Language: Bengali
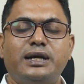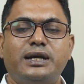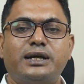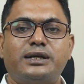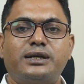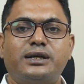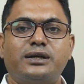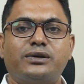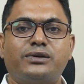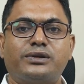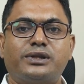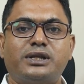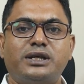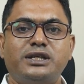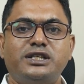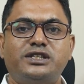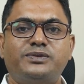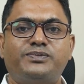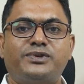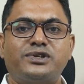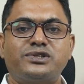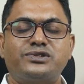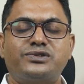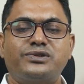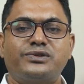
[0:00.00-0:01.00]
একটা কথা
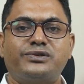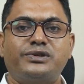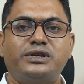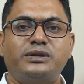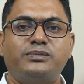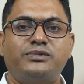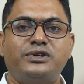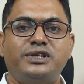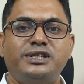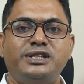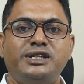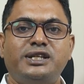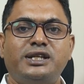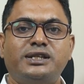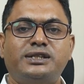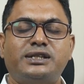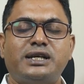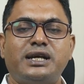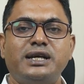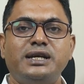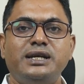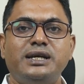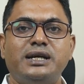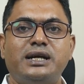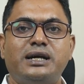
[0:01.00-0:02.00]
স্পষ্ট করে বলে দিতে
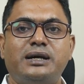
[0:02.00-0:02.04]
চাই